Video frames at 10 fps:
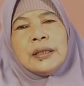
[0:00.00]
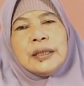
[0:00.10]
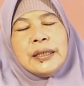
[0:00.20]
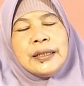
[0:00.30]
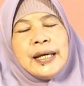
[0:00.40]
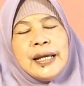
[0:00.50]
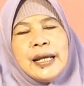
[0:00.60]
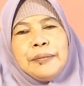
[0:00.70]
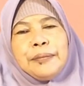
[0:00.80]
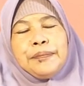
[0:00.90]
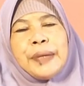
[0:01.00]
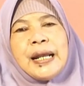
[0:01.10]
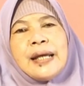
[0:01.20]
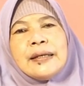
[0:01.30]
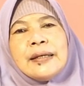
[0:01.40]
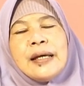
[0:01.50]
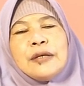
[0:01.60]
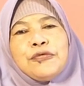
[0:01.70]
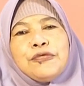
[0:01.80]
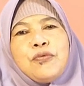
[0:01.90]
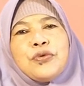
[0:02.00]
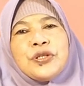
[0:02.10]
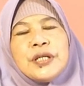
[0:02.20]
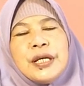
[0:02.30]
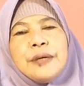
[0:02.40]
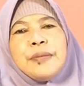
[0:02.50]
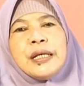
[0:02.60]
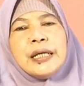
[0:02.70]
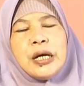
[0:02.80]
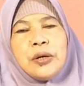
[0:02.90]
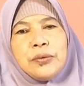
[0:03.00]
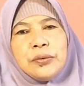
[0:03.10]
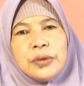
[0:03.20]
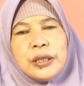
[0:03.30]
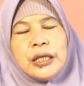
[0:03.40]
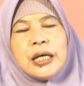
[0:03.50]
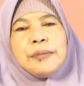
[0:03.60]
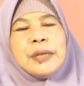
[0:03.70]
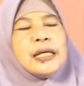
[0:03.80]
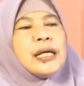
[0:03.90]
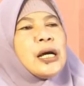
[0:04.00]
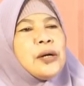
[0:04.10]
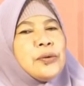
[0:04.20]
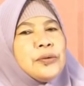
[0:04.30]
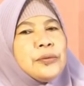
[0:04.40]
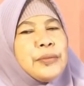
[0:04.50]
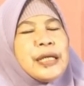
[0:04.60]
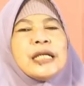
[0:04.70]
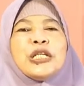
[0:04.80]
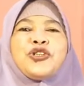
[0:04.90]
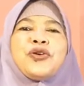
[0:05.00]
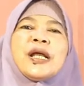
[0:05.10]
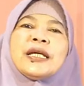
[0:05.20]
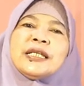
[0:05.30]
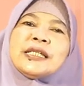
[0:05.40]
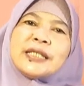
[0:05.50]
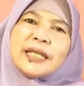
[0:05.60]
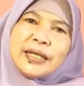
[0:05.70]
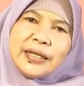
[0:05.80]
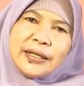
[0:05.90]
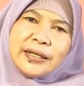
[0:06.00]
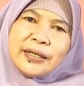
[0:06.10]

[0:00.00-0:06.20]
dalam peran dan fungsi beliau ketika beliau menjadi seorang istri,